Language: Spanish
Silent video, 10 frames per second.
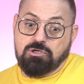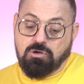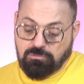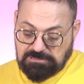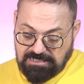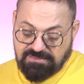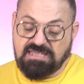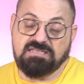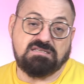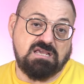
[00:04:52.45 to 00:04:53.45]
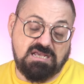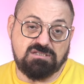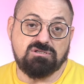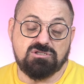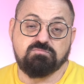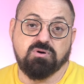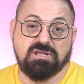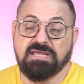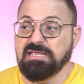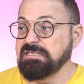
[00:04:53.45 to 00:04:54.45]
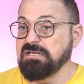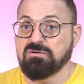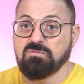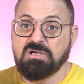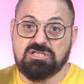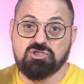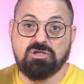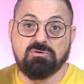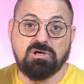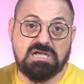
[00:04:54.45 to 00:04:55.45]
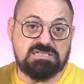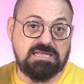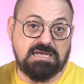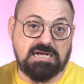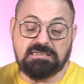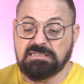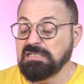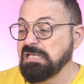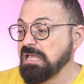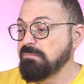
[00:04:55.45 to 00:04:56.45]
No utilicéis estos porque tienen un cacho de boca así de grande.